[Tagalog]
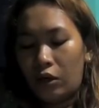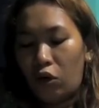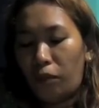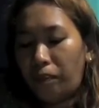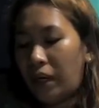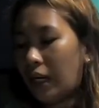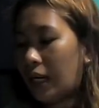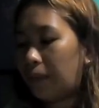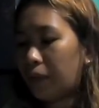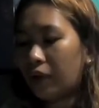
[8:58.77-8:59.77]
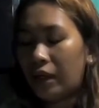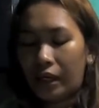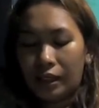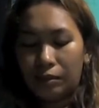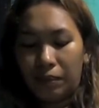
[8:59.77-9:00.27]
Lumpia wrapper
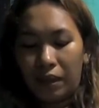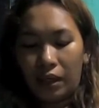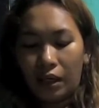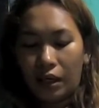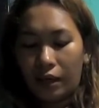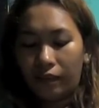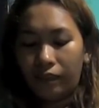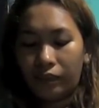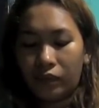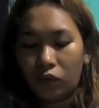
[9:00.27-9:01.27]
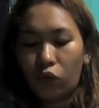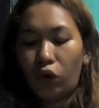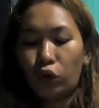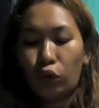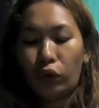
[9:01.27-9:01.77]
guys, para
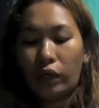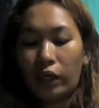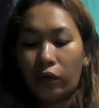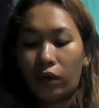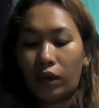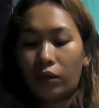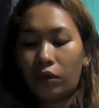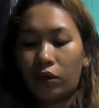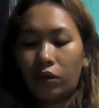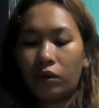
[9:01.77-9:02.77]
tuloy-tuloy na yung ano ko.